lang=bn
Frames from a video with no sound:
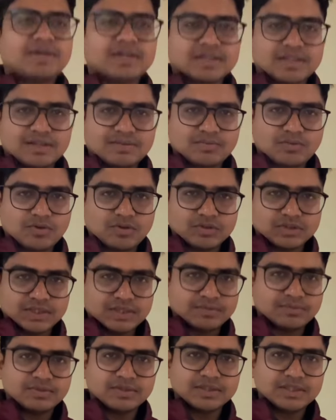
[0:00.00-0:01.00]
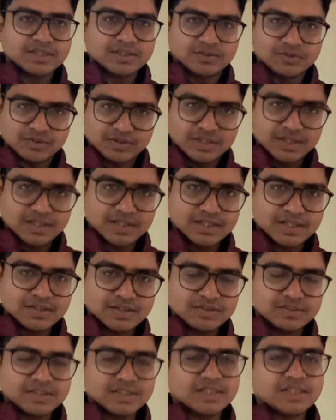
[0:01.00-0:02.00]
মাথার মগজের মধ্যে ঢুকিয়ে না
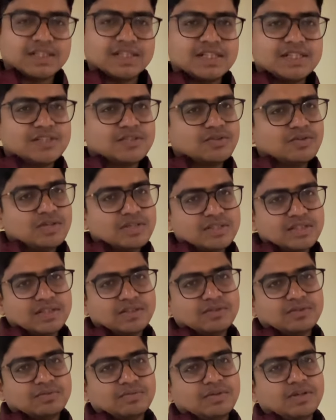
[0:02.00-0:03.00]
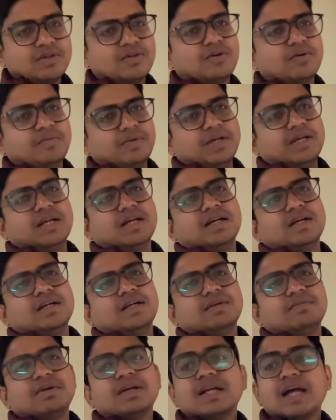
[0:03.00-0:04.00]
যে ডিশ ওয়াশার তোমার হবে
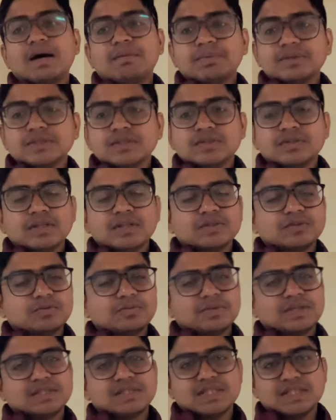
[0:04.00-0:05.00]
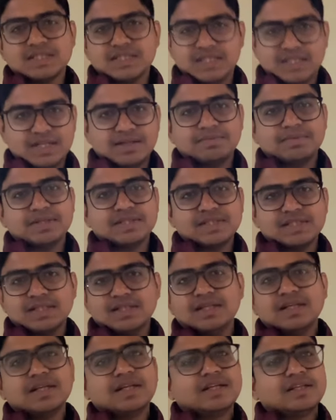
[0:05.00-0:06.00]
মানে আপাতত তোমার যে সেট আছে
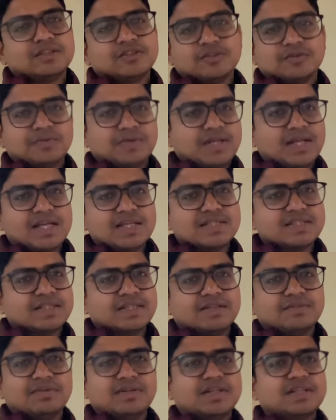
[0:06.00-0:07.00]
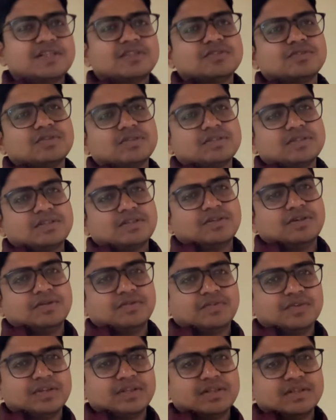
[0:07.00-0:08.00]
তোমার এই সেটআপে আপে ডিশওয়াশার হবে